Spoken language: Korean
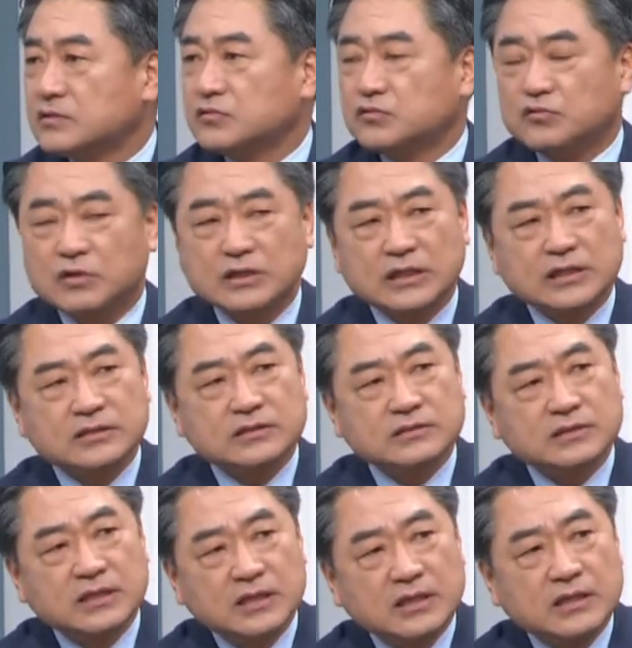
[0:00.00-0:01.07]
그리고 또
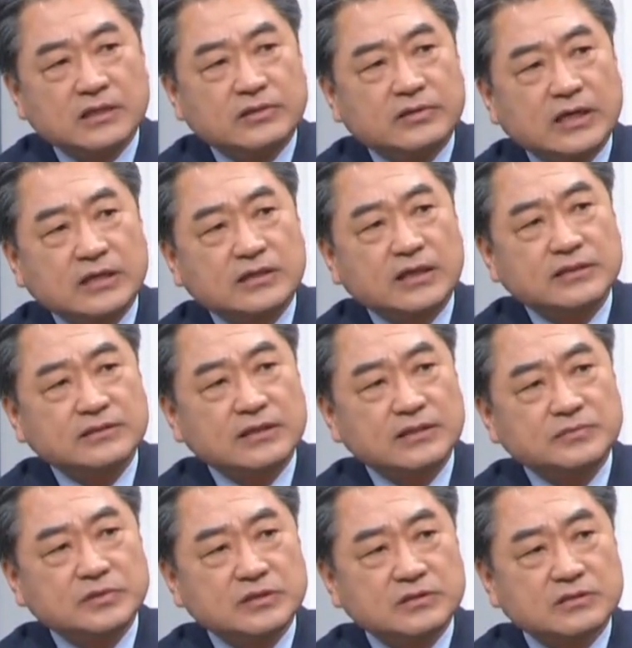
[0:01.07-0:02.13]
하나는 양
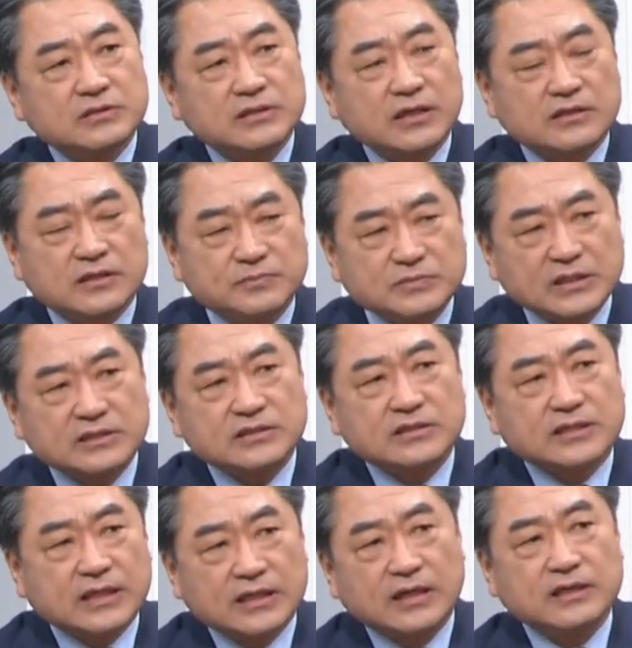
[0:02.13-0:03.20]
간다면 그냥
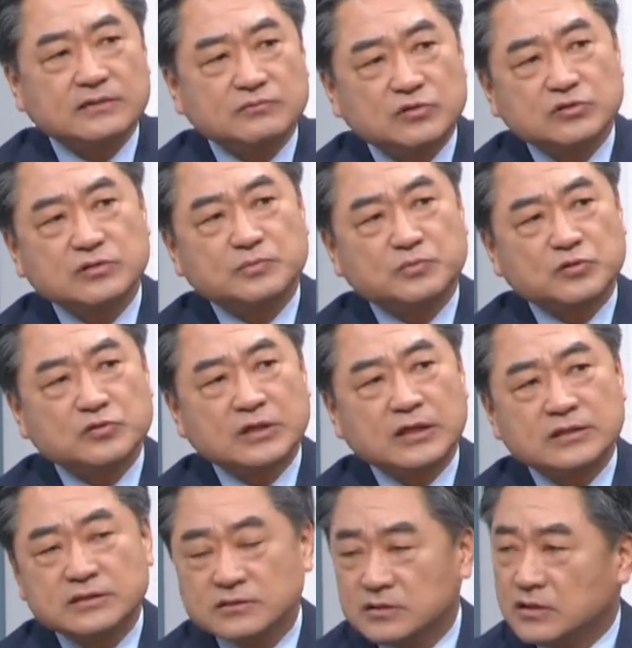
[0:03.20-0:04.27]
급작스럽게 가는
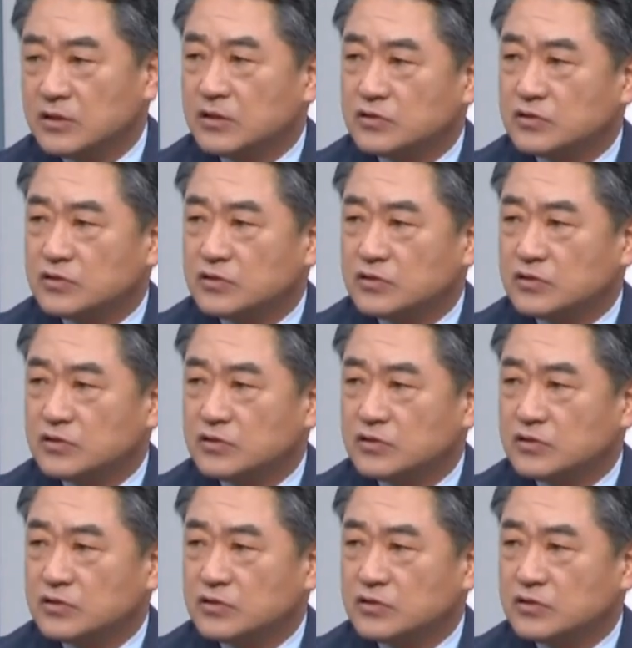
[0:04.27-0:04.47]
모습보다는